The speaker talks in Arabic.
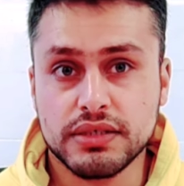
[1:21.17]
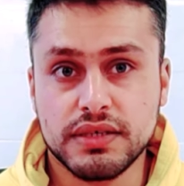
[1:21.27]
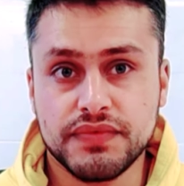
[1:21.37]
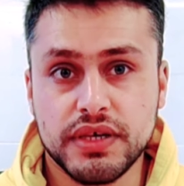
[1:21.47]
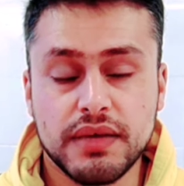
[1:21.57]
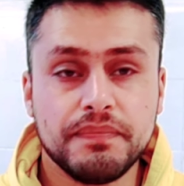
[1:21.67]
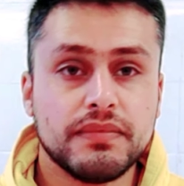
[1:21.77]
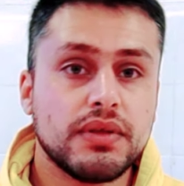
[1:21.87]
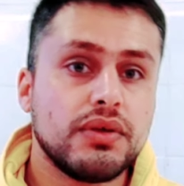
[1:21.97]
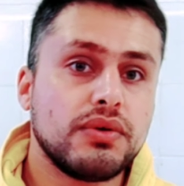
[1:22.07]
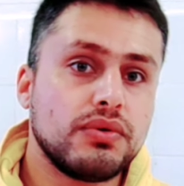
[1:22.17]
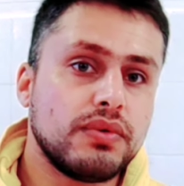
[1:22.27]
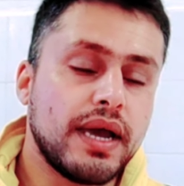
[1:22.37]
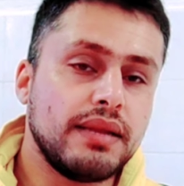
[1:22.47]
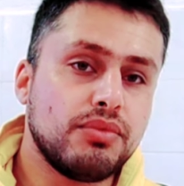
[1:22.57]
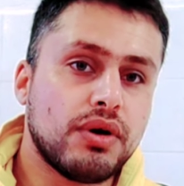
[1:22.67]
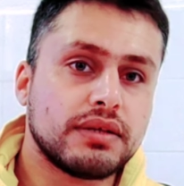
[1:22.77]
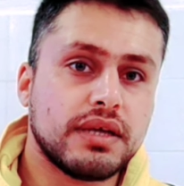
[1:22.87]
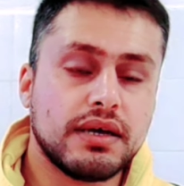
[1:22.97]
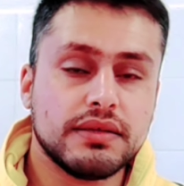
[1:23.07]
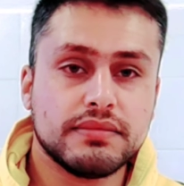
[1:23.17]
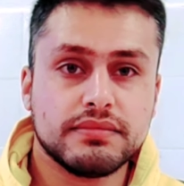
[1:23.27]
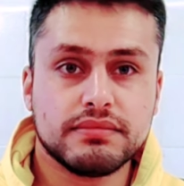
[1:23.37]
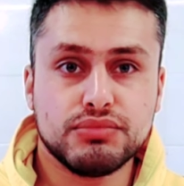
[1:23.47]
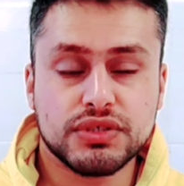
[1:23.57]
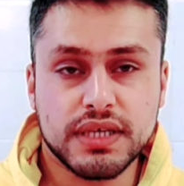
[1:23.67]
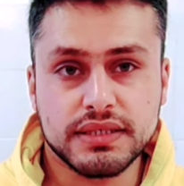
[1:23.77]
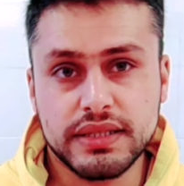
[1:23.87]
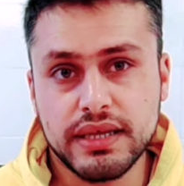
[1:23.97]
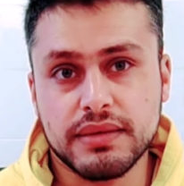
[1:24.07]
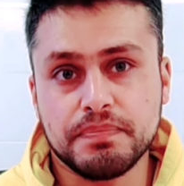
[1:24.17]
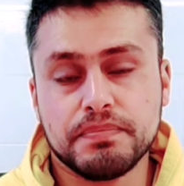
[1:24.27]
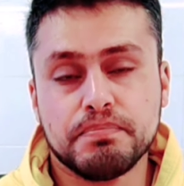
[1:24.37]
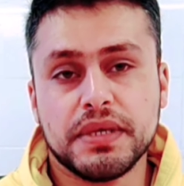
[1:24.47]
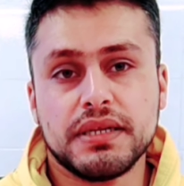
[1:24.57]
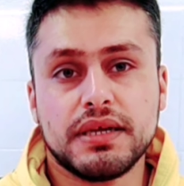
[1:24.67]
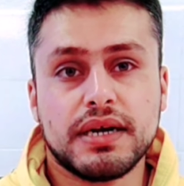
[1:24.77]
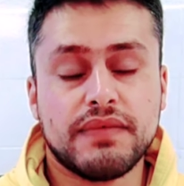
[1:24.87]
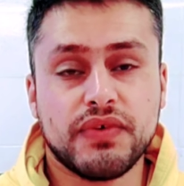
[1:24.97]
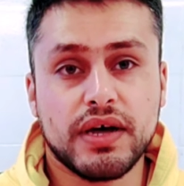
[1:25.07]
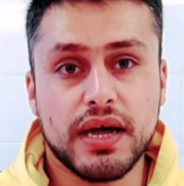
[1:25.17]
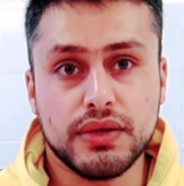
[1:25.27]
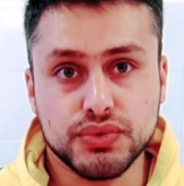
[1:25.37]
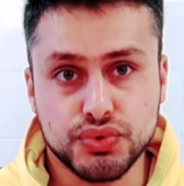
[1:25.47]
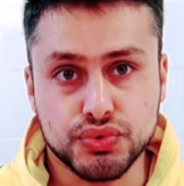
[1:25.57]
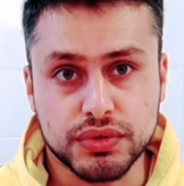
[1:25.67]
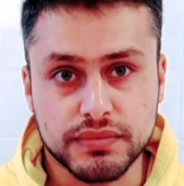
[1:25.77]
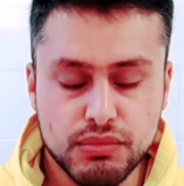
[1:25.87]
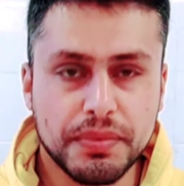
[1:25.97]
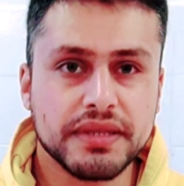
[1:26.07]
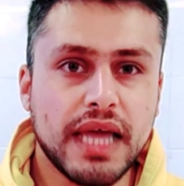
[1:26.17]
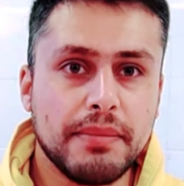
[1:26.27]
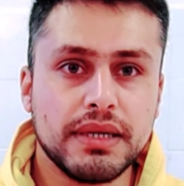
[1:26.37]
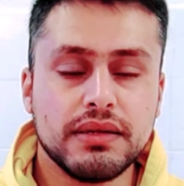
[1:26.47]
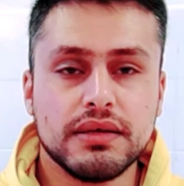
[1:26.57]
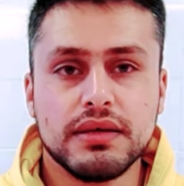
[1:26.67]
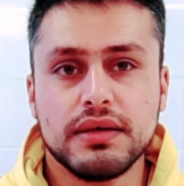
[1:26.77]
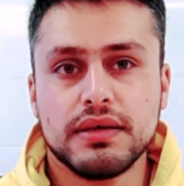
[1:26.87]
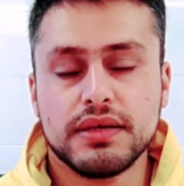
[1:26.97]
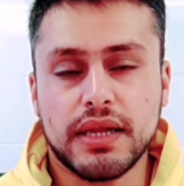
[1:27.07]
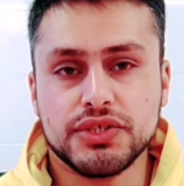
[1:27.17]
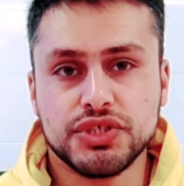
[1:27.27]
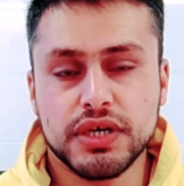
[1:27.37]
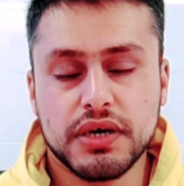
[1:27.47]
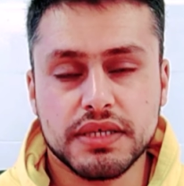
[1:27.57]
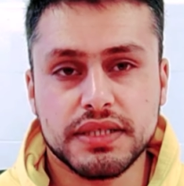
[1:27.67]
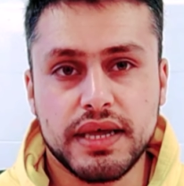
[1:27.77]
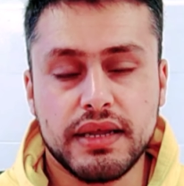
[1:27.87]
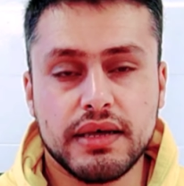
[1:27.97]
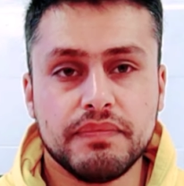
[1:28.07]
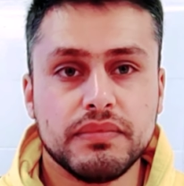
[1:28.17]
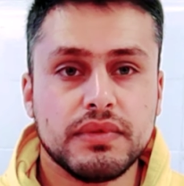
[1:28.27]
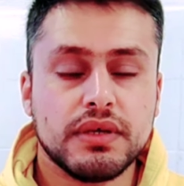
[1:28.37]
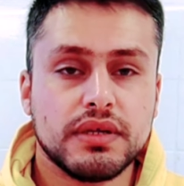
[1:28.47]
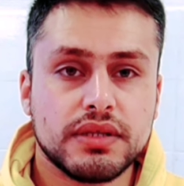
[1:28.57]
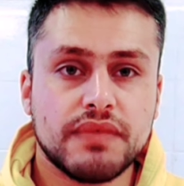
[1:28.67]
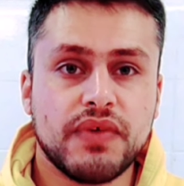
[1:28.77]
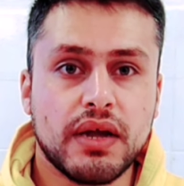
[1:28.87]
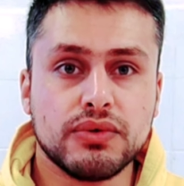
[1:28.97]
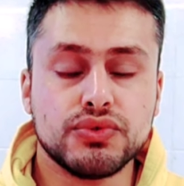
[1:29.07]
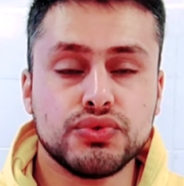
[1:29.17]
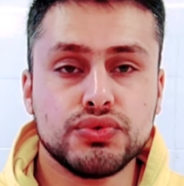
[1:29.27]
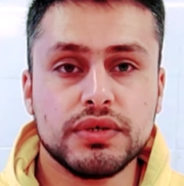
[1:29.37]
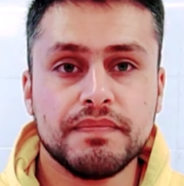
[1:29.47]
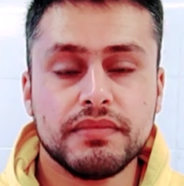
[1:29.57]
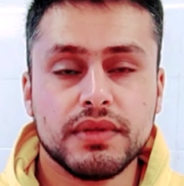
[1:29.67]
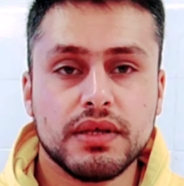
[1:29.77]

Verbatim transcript: خاصة فيها وهي المقاطعة مستثناة من رفع الأجور ممكن تعمل يعني شيء خاص لها ترفع الأجور